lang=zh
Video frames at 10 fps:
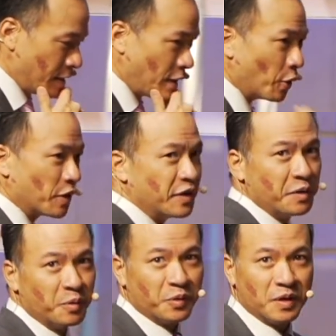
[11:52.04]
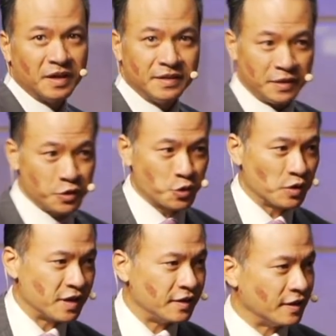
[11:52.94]
到一个地步，其实
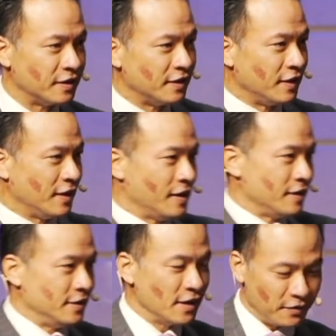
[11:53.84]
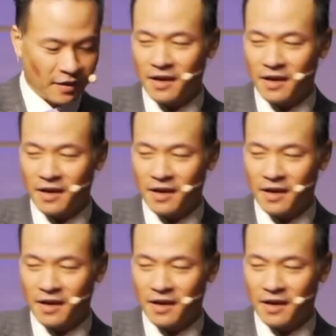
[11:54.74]
说真的，你知道